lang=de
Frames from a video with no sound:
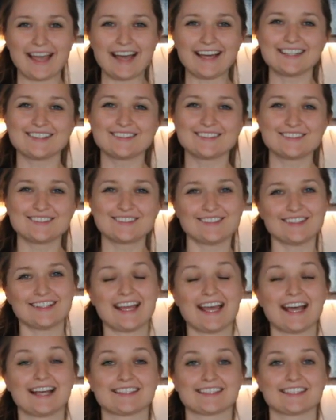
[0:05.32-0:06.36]
Hallo und
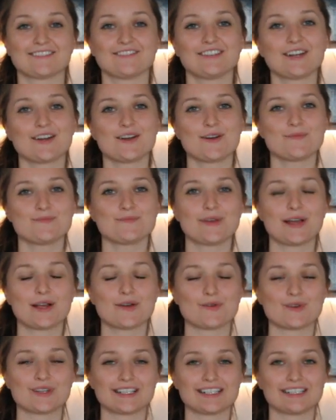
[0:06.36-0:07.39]
herzlich willkommen bei
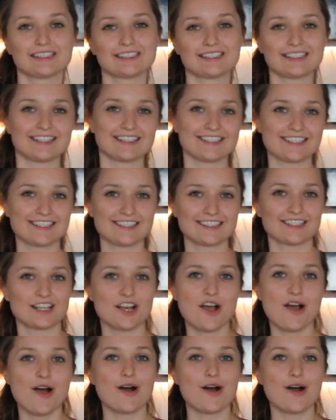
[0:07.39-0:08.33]
Crystal's Delicious.